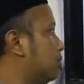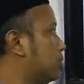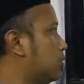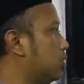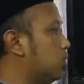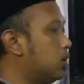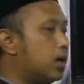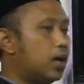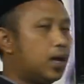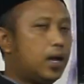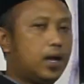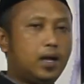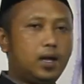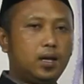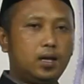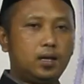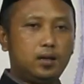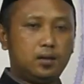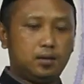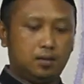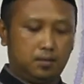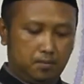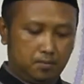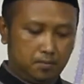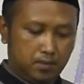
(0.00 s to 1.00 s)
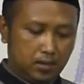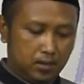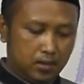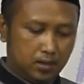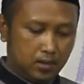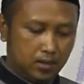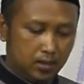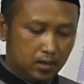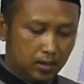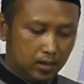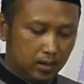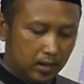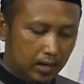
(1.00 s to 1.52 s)
bunga
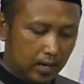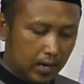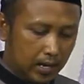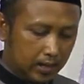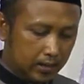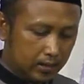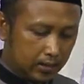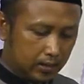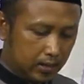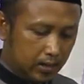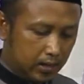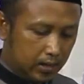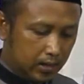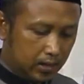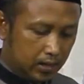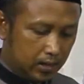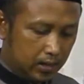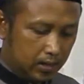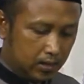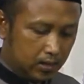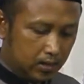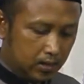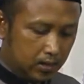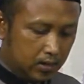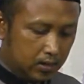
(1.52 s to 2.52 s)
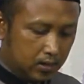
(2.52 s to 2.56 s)
melati